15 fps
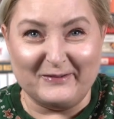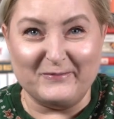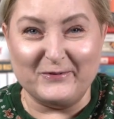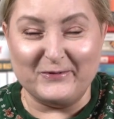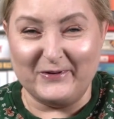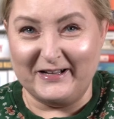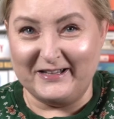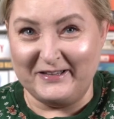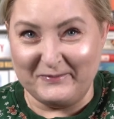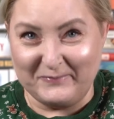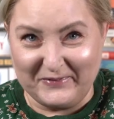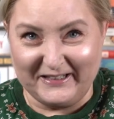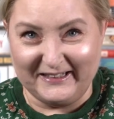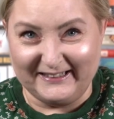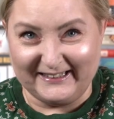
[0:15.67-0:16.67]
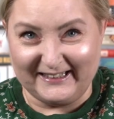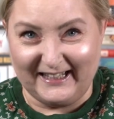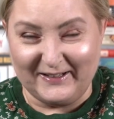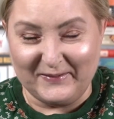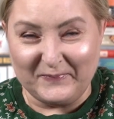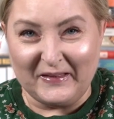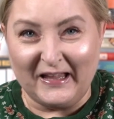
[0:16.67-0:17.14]
była
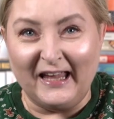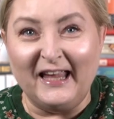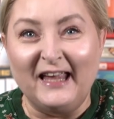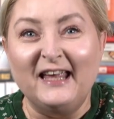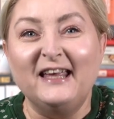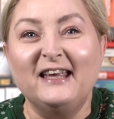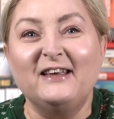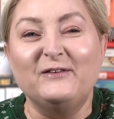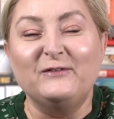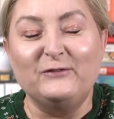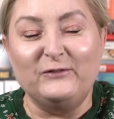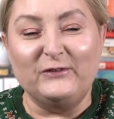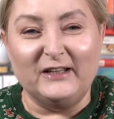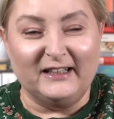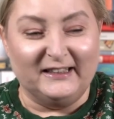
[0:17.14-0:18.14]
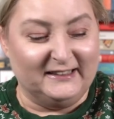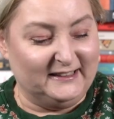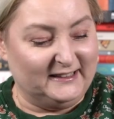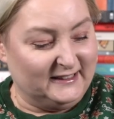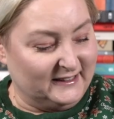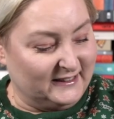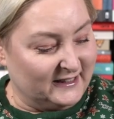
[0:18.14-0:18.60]
niebieska. Więc